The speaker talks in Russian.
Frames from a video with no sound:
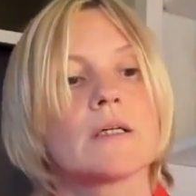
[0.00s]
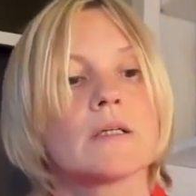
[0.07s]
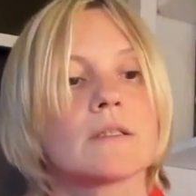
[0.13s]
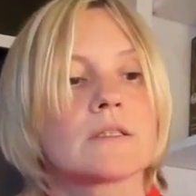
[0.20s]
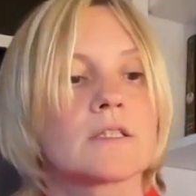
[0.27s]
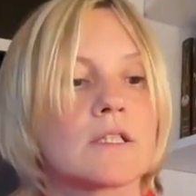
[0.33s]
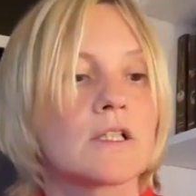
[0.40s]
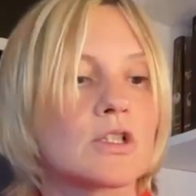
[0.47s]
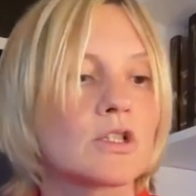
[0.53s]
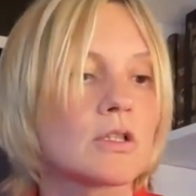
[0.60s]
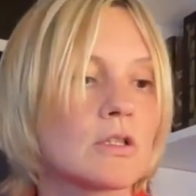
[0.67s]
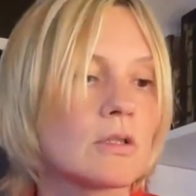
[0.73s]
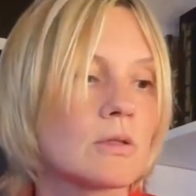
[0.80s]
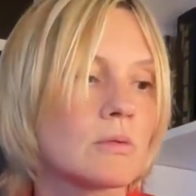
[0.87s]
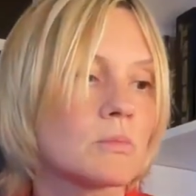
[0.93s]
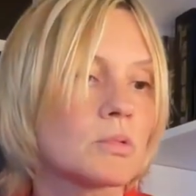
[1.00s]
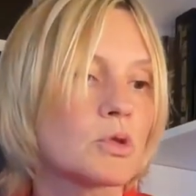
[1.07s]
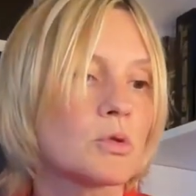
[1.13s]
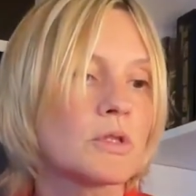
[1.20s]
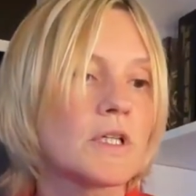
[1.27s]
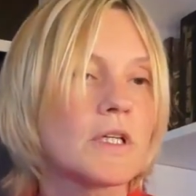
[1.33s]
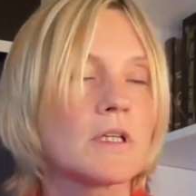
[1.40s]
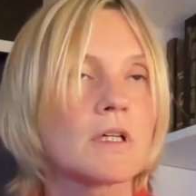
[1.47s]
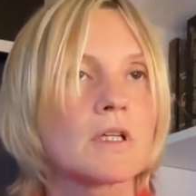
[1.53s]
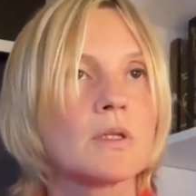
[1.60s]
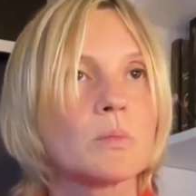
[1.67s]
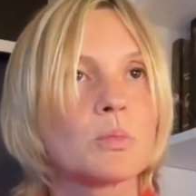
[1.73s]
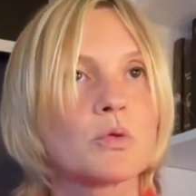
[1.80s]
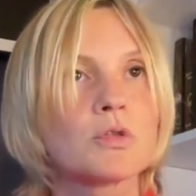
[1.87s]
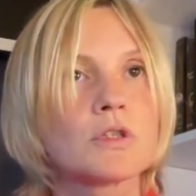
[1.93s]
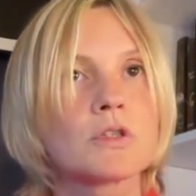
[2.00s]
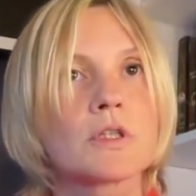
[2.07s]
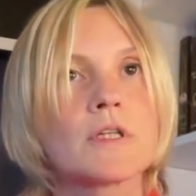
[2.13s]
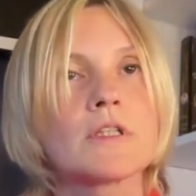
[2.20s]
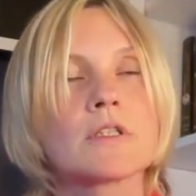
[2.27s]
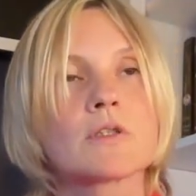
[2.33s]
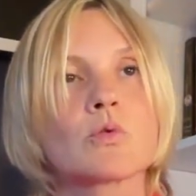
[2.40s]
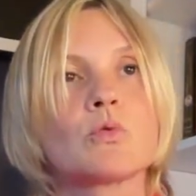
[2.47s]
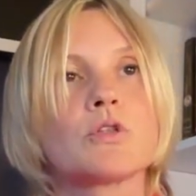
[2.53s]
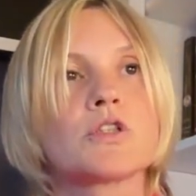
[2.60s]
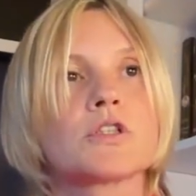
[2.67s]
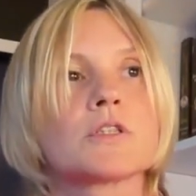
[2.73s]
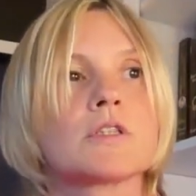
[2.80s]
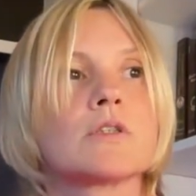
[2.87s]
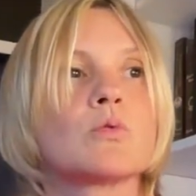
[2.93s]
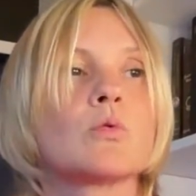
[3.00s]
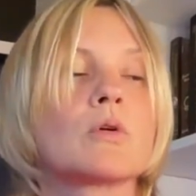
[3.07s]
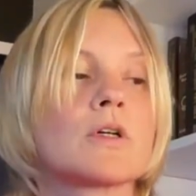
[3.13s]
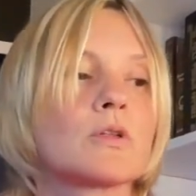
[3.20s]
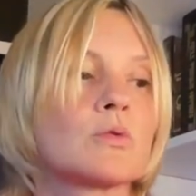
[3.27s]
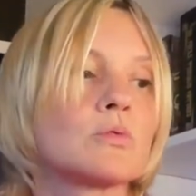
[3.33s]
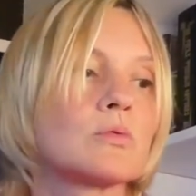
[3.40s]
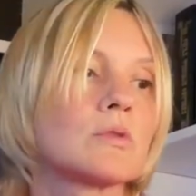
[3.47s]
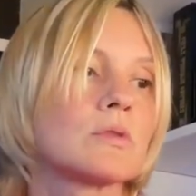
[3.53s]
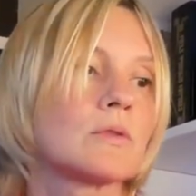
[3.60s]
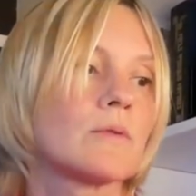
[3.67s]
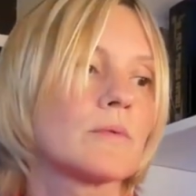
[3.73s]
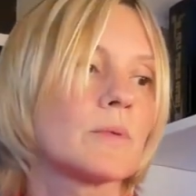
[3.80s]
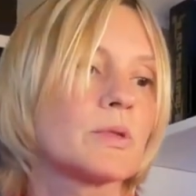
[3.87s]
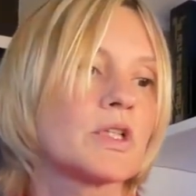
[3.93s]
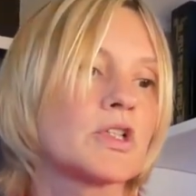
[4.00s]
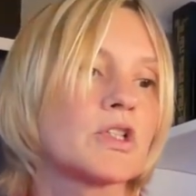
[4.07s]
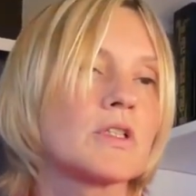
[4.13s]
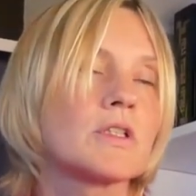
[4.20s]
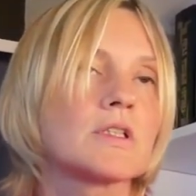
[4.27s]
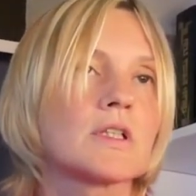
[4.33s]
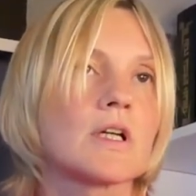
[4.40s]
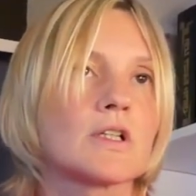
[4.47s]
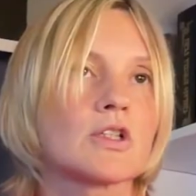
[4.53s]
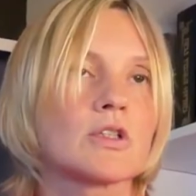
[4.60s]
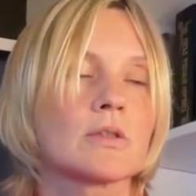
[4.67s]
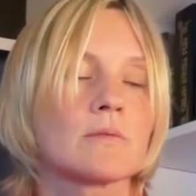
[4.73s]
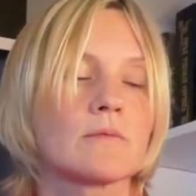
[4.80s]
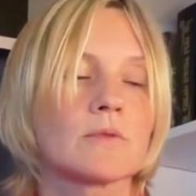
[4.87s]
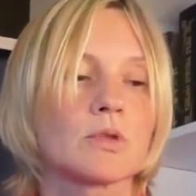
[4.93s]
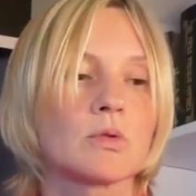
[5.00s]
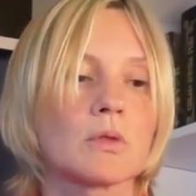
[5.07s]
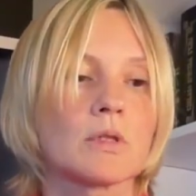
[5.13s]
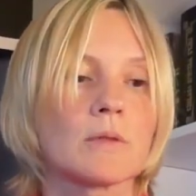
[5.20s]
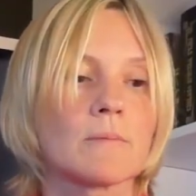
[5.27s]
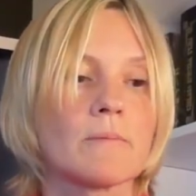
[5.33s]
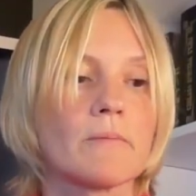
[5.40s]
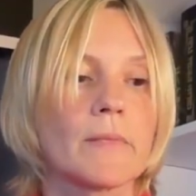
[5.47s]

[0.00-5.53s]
э, страшно, что денег не будет, и они закончатся, их украдут, вообще жить страшно в итоге.